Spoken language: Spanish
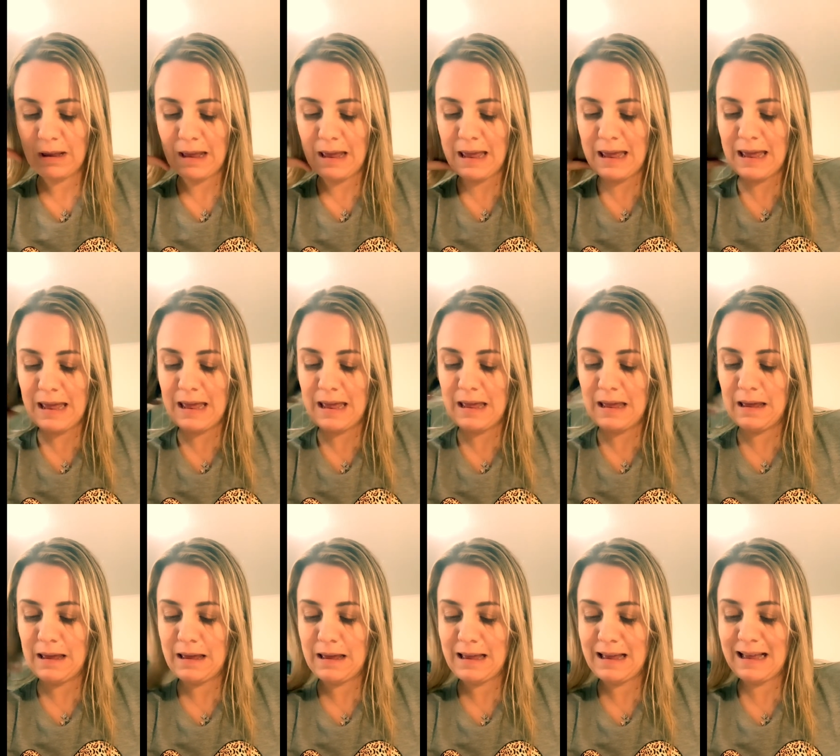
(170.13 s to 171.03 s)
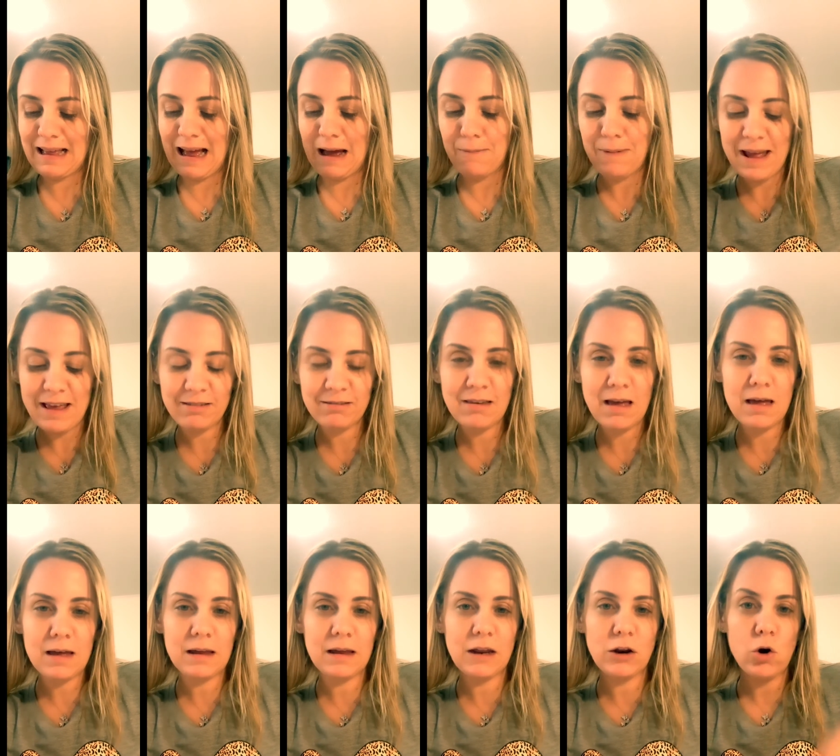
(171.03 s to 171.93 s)
eh, cabeza
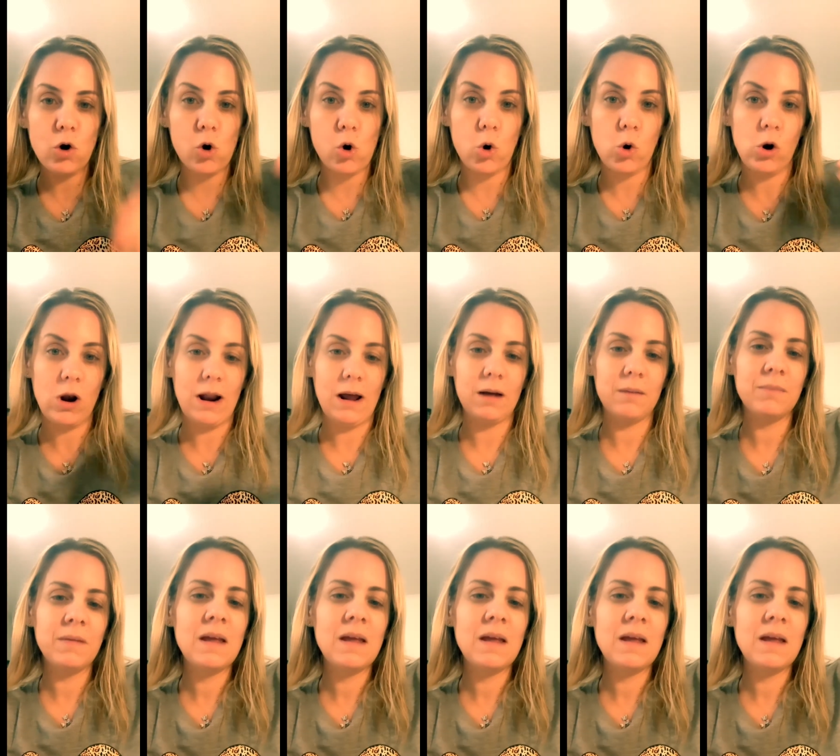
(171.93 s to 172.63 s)
y no cola.